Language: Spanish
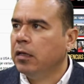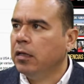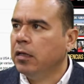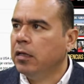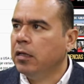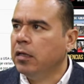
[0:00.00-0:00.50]

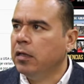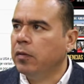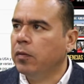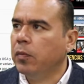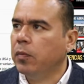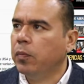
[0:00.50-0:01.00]

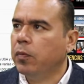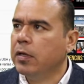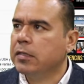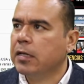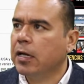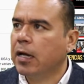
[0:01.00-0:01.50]
Y
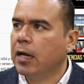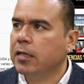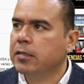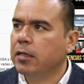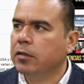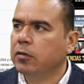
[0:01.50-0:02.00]
pude sacar
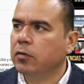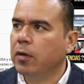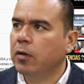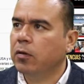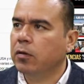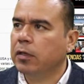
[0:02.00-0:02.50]
a cierto
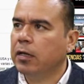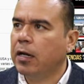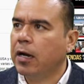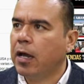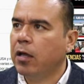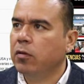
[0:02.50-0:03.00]
valor
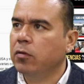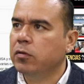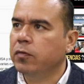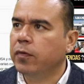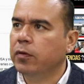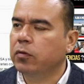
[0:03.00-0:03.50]
declarado
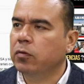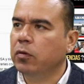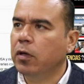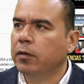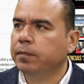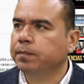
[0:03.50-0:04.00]
y su
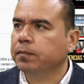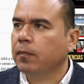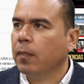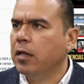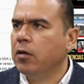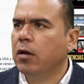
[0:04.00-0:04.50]
factura.
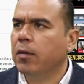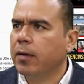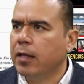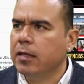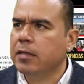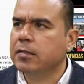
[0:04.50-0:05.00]
Qué lío, la
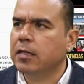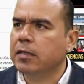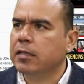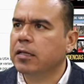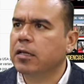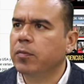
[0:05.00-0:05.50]
verdad,
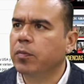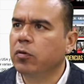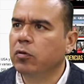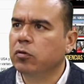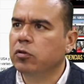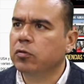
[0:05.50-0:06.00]
dice, es adquirir
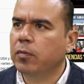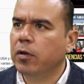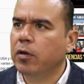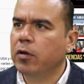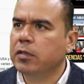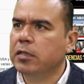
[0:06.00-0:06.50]
productos
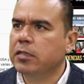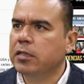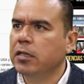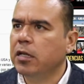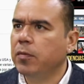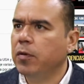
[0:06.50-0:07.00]
mayores de
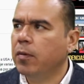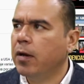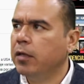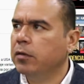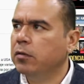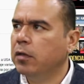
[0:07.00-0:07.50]
China, muy
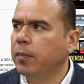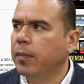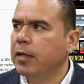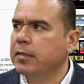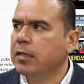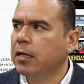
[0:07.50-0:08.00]
barato, que
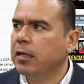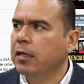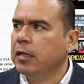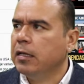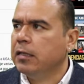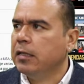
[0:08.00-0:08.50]

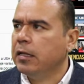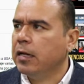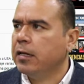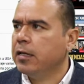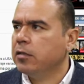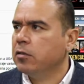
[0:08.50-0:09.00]
parezca
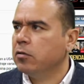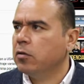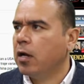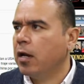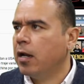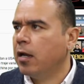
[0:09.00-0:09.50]
tiene riesgos,
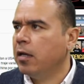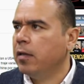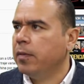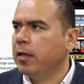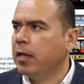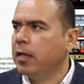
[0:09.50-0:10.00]
ojalá
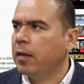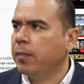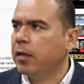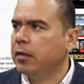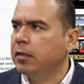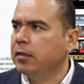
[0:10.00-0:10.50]
y me llegue la
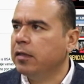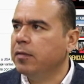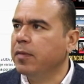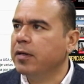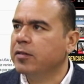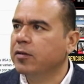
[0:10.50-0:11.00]
plantita
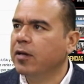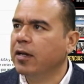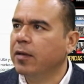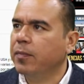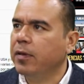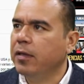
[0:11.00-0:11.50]

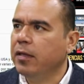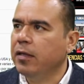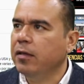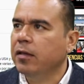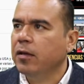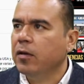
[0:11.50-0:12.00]
inversora que
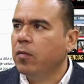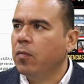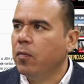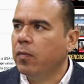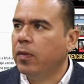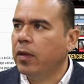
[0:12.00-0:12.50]
pedí
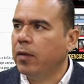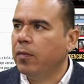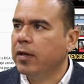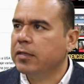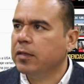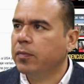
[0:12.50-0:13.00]
de
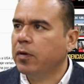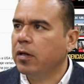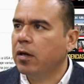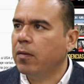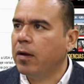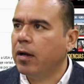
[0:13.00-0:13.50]
muestra por
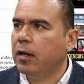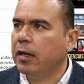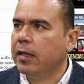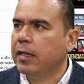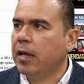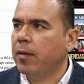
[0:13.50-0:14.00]
pues,
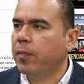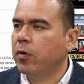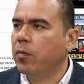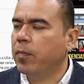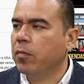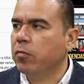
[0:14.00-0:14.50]
ya me
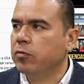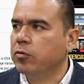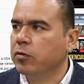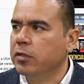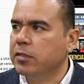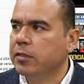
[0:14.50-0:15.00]
preocupa
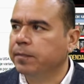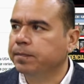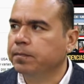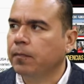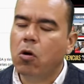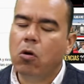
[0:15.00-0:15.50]
mucho, dice.
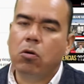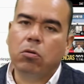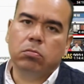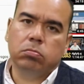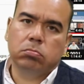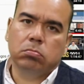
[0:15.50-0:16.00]

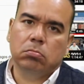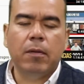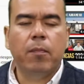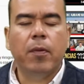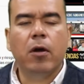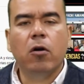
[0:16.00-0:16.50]
Ojo,
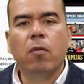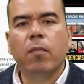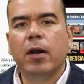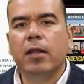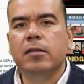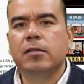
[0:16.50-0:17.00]
también pueden
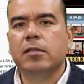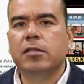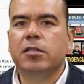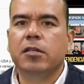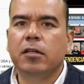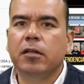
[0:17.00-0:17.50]
comprar
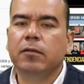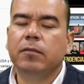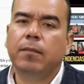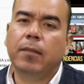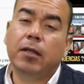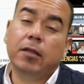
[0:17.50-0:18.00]
desde
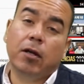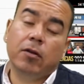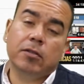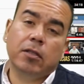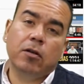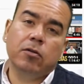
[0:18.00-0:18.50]
China,
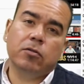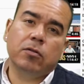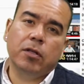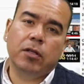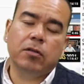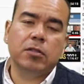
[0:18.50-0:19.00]
mandarlo a Estados
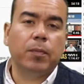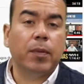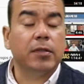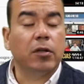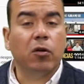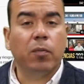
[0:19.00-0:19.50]
Unidos y
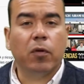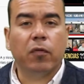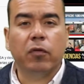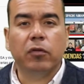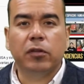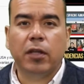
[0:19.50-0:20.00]
pasarlo
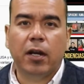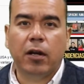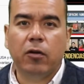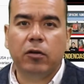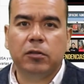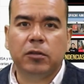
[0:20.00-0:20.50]
por
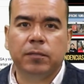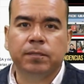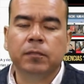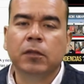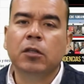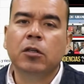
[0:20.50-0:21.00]
frontera norte.